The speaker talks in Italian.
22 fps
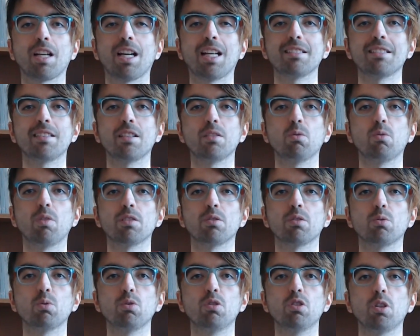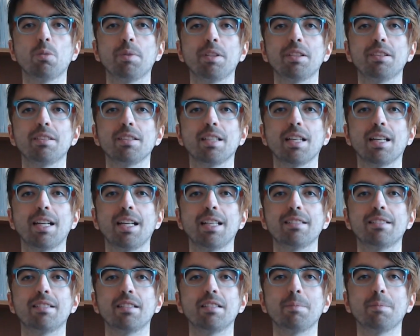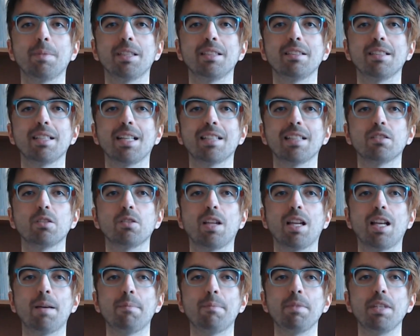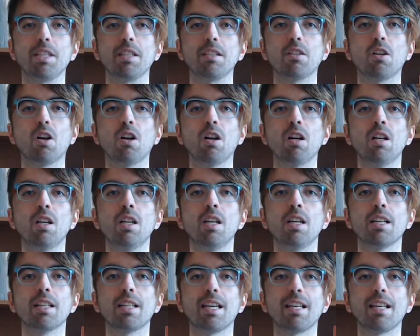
grazie ad un astuccio per sigarette dimenticato dall'amico,